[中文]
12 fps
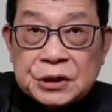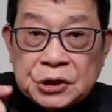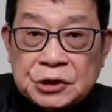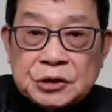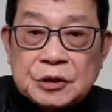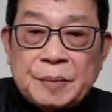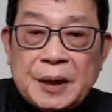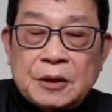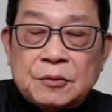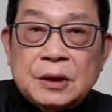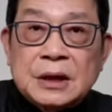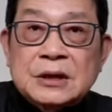这就是美
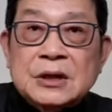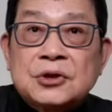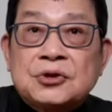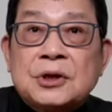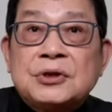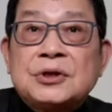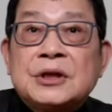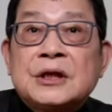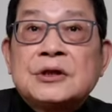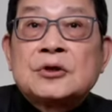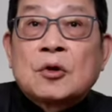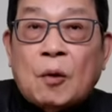国呢这个选举
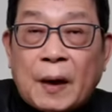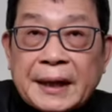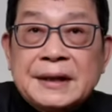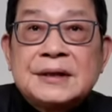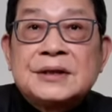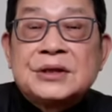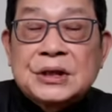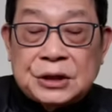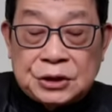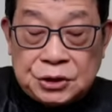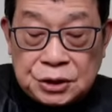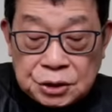人团这
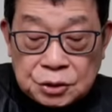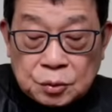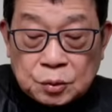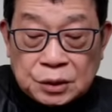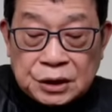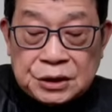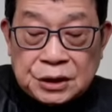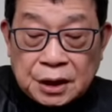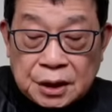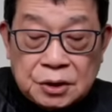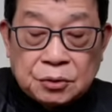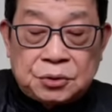个制度的一些
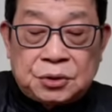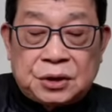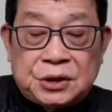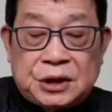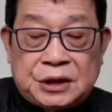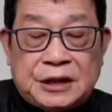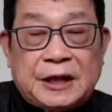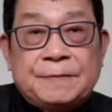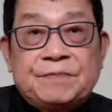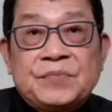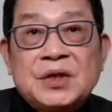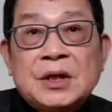很有趣的现象。《
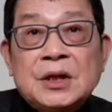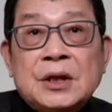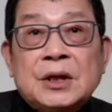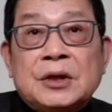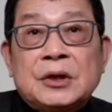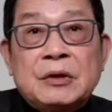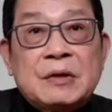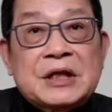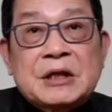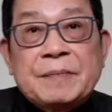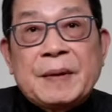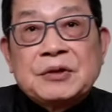纽约
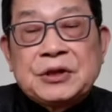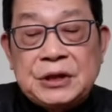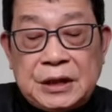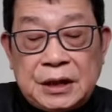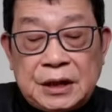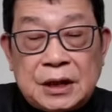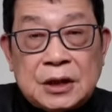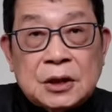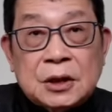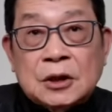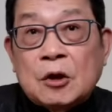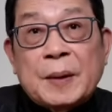时报》今天的一
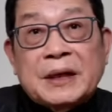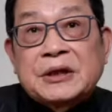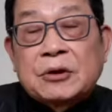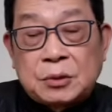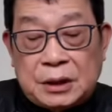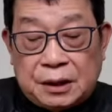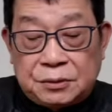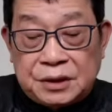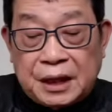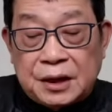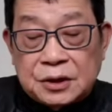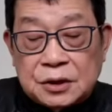个头版头条
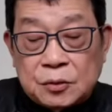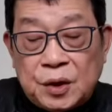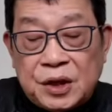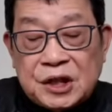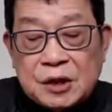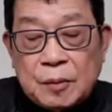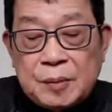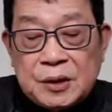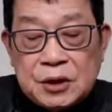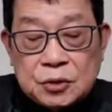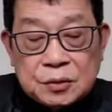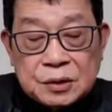谈的是为什么
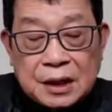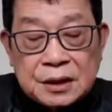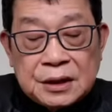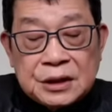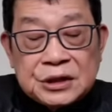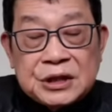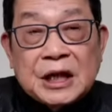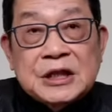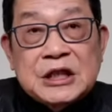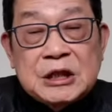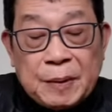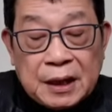民主党
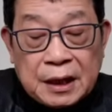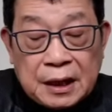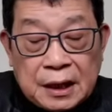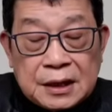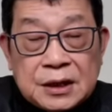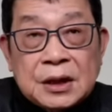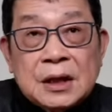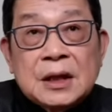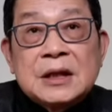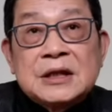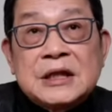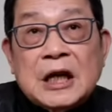想击败哈里，
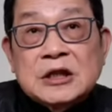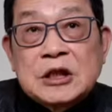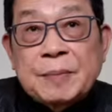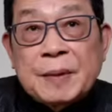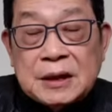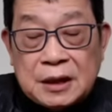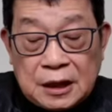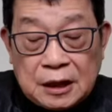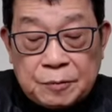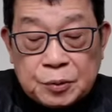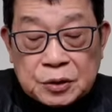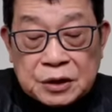想击败特
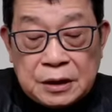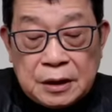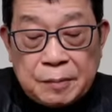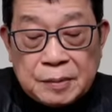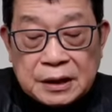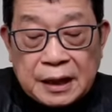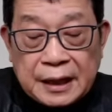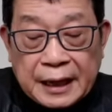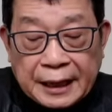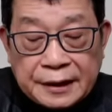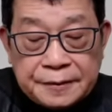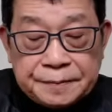朗普是那么的
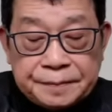难。